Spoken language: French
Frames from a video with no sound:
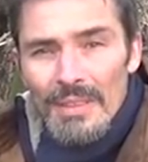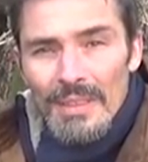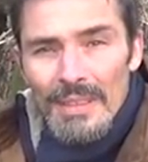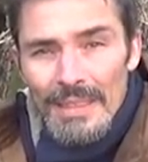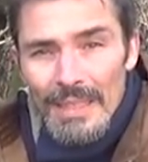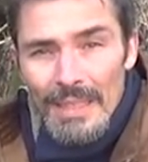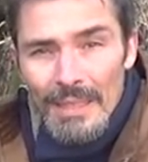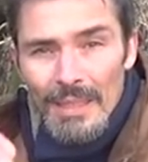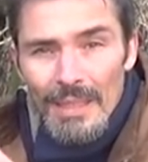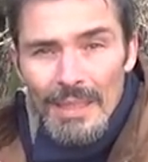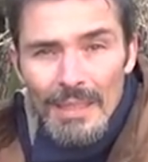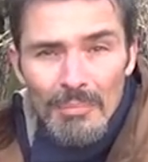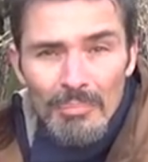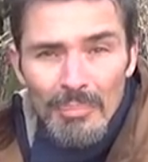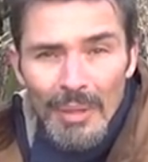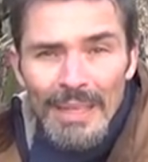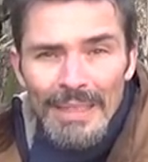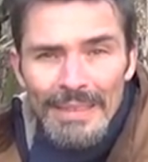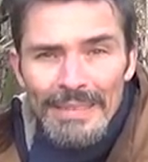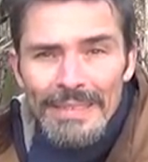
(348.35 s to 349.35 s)
des
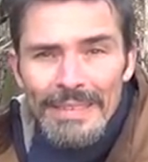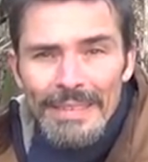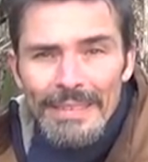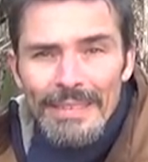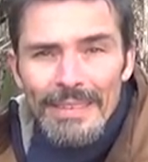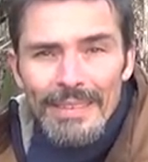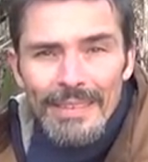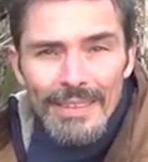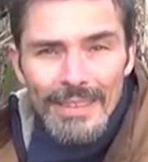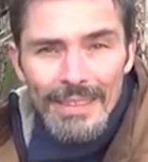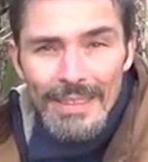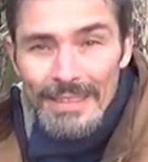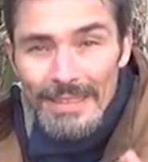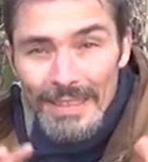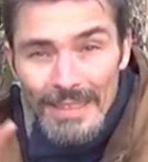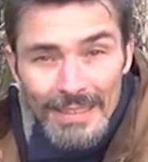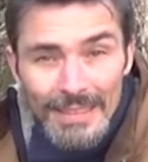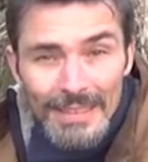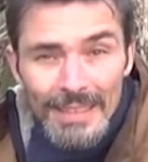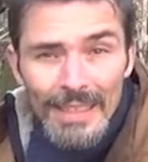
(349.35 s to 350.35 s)
parasites qui
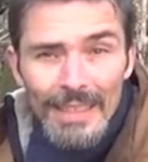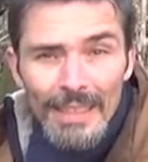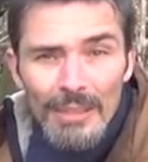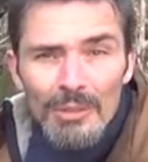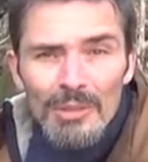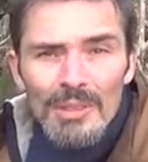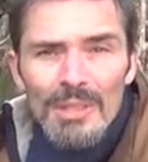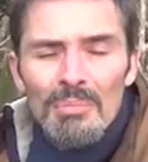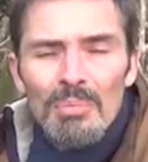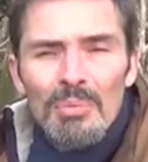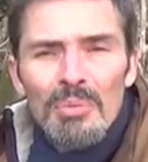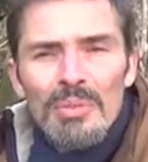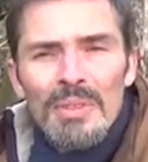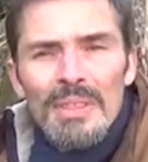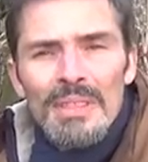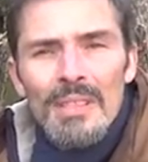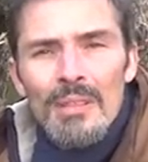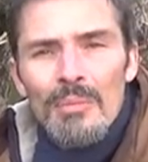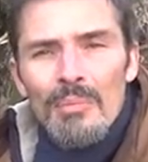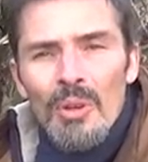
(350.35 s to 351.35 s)
s'installaient aussi plus
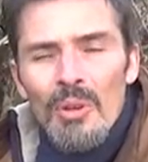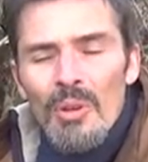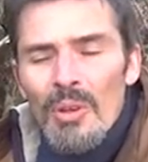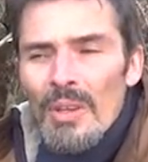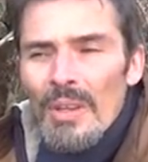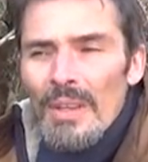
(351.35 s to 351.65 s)
facilement.